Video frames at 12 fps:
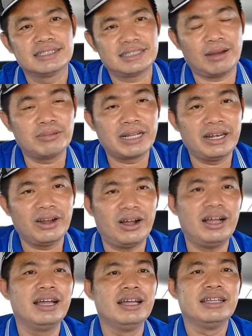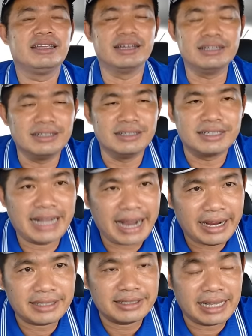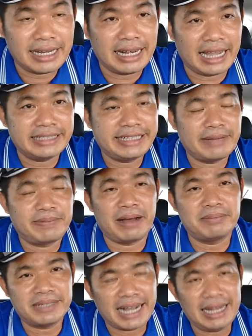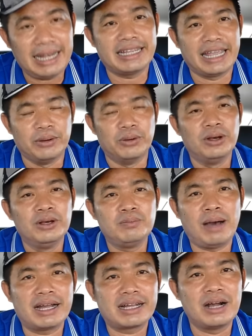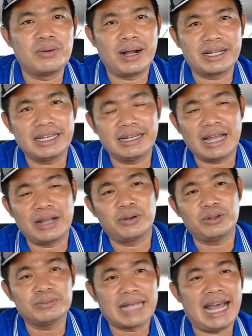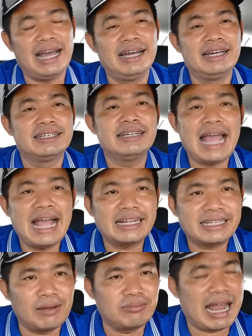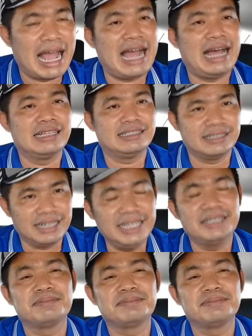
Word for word: trong khi đó những người khác thì lại sai phạm khá là nhiều mà cơ quan chức năng của chúng ta đang trong đà xử lý